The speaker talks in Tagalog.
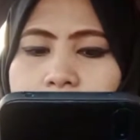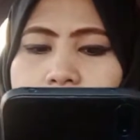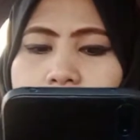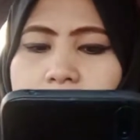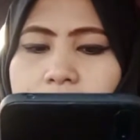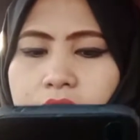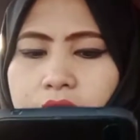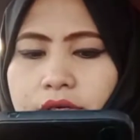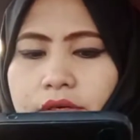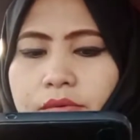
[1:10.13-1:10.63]

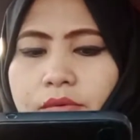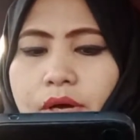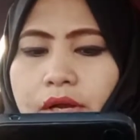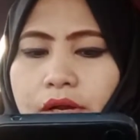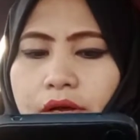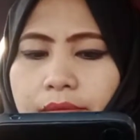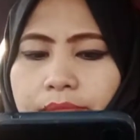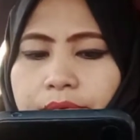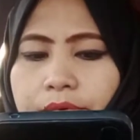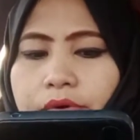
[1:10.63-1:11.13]
uh,
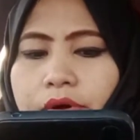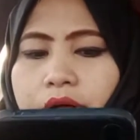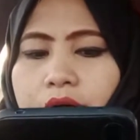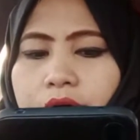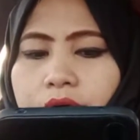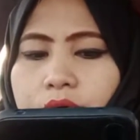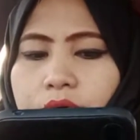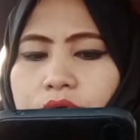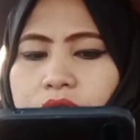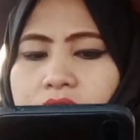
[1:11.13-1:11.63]
wala po
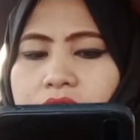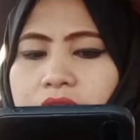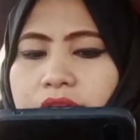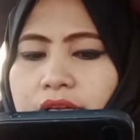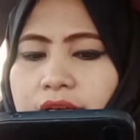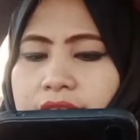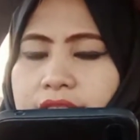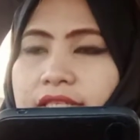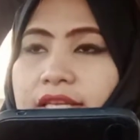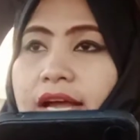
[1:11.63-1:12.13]
akong
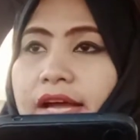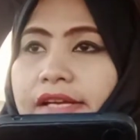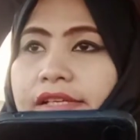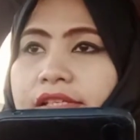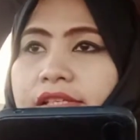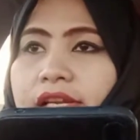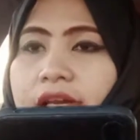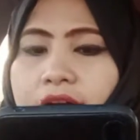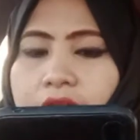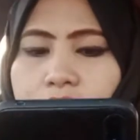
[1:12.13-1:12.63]

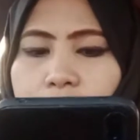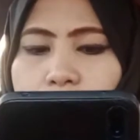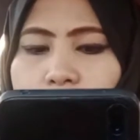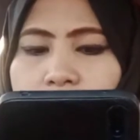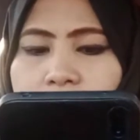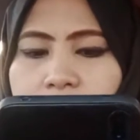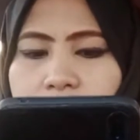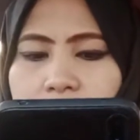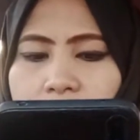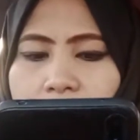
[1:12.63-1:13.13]
sinasign na
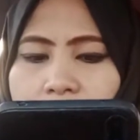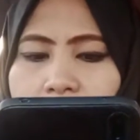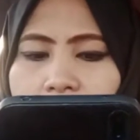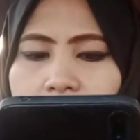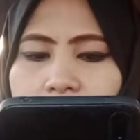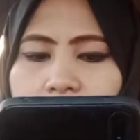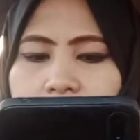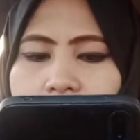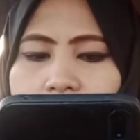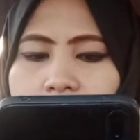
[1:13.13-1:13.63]

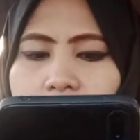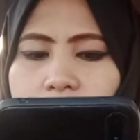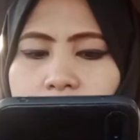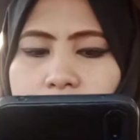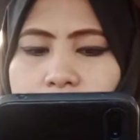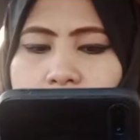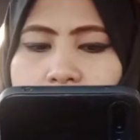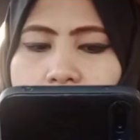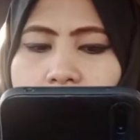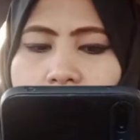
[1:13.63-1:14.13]
contact
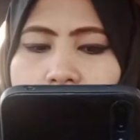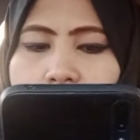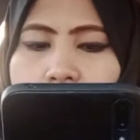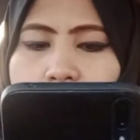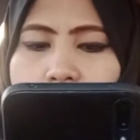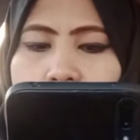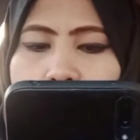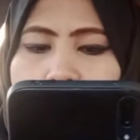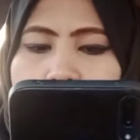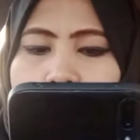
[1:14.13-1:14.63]
dito sa
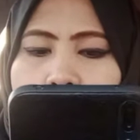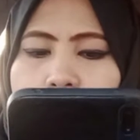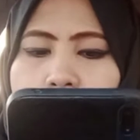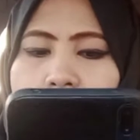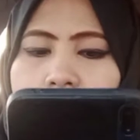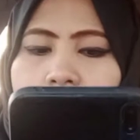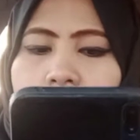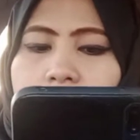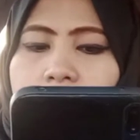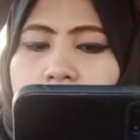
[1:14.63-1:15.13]
amo ko
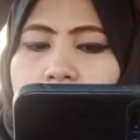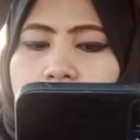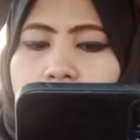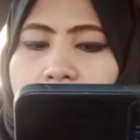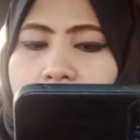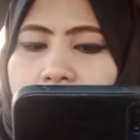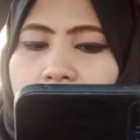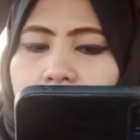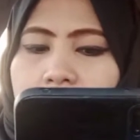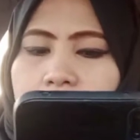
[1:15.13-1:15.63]
pag
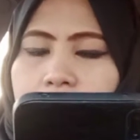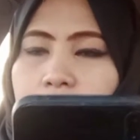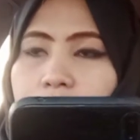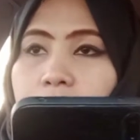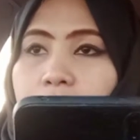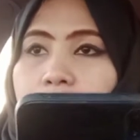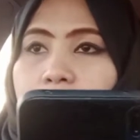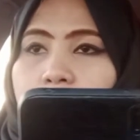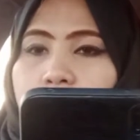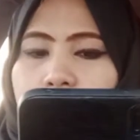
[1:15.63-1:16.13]

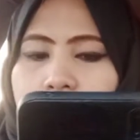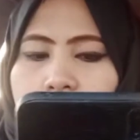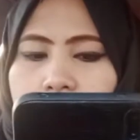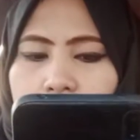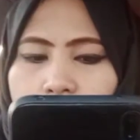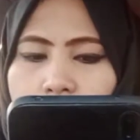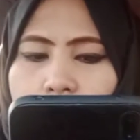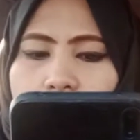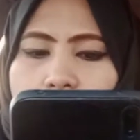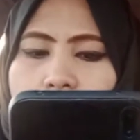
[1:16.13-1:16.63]
pangatlo ko na
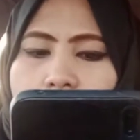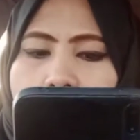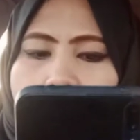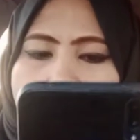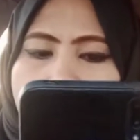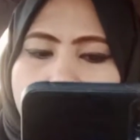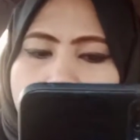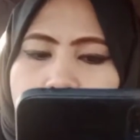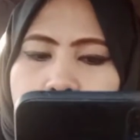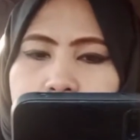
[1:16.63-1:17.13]
tong
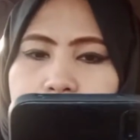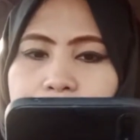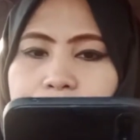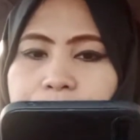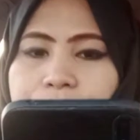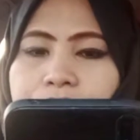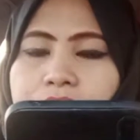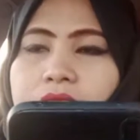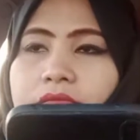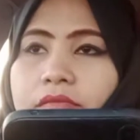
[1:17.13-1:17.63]
amo.
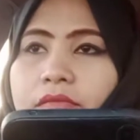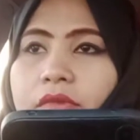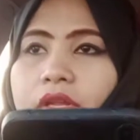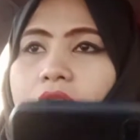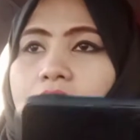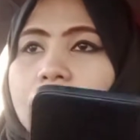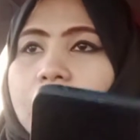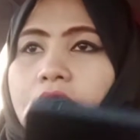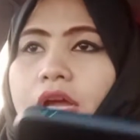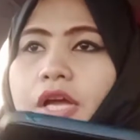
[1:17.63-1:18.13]

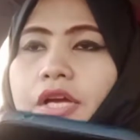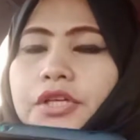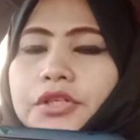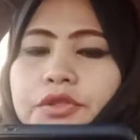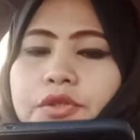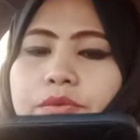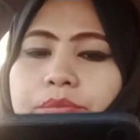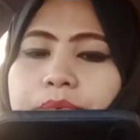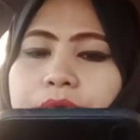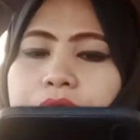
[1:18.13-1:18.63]

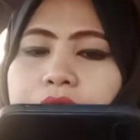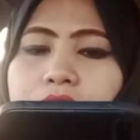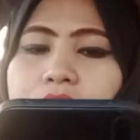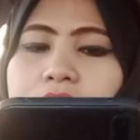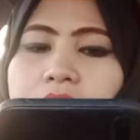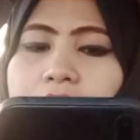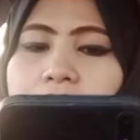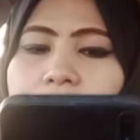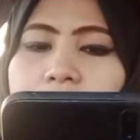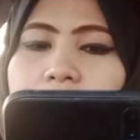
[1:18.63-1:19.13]
Ito po
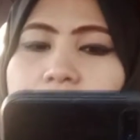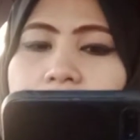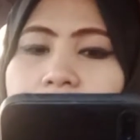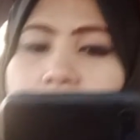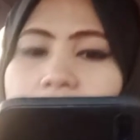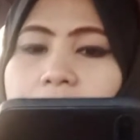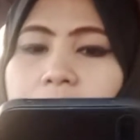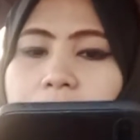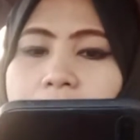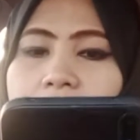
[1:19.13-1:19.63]
yung tanong
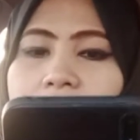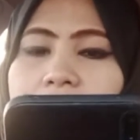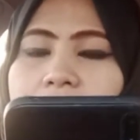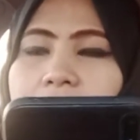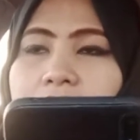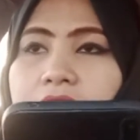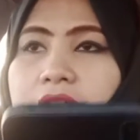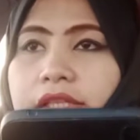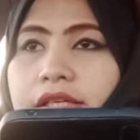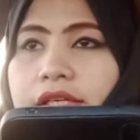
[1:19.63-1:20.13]
ni
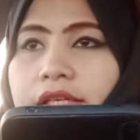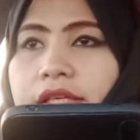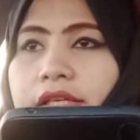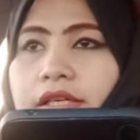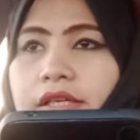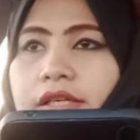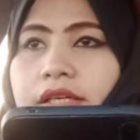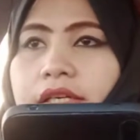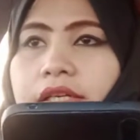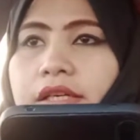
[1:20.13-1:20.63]
kabayan.
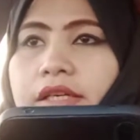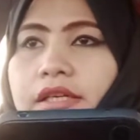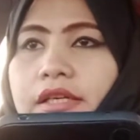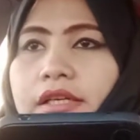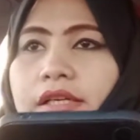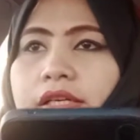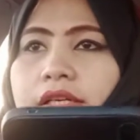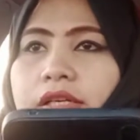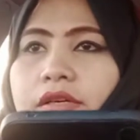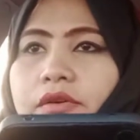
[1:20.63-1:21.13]

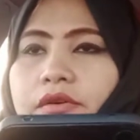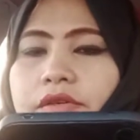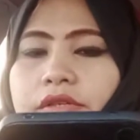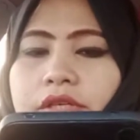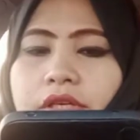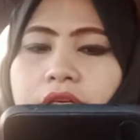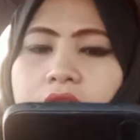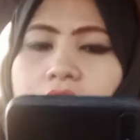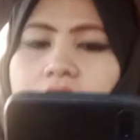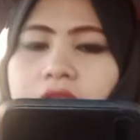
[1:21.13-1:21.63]
Uh,
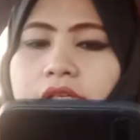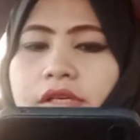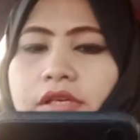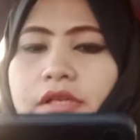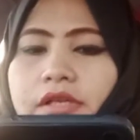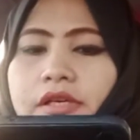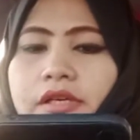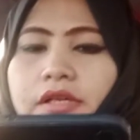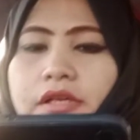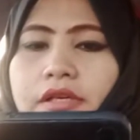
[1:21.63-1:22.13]
okay,
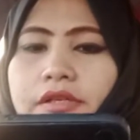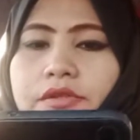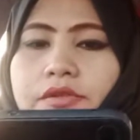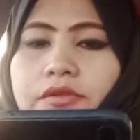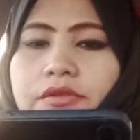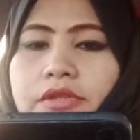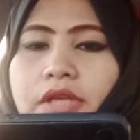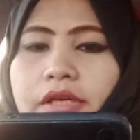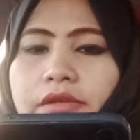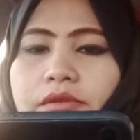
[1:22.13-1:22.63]
uh,
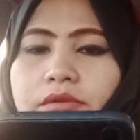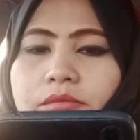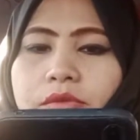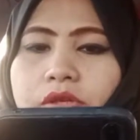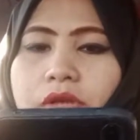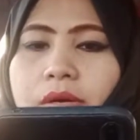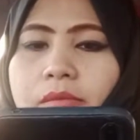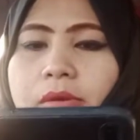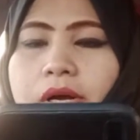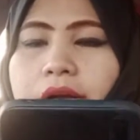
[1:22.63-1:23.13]
yung tanong mo
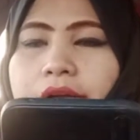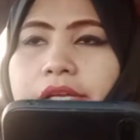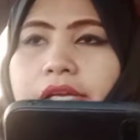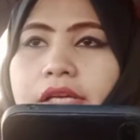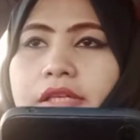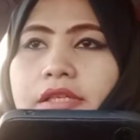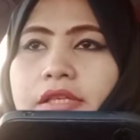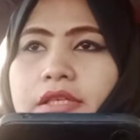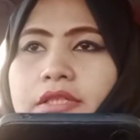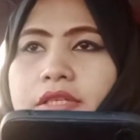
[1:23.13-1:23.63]

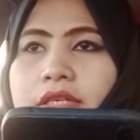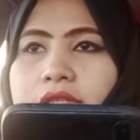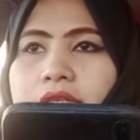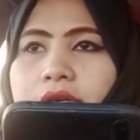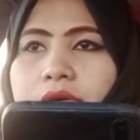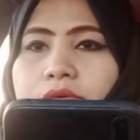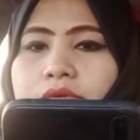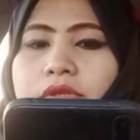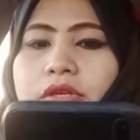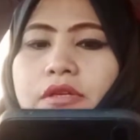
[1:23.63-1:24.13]
kabayan, eh,
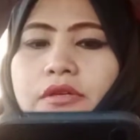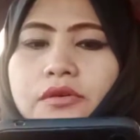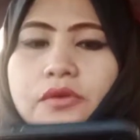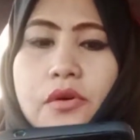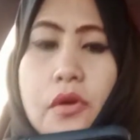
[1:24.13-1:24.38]
sasagutin ko.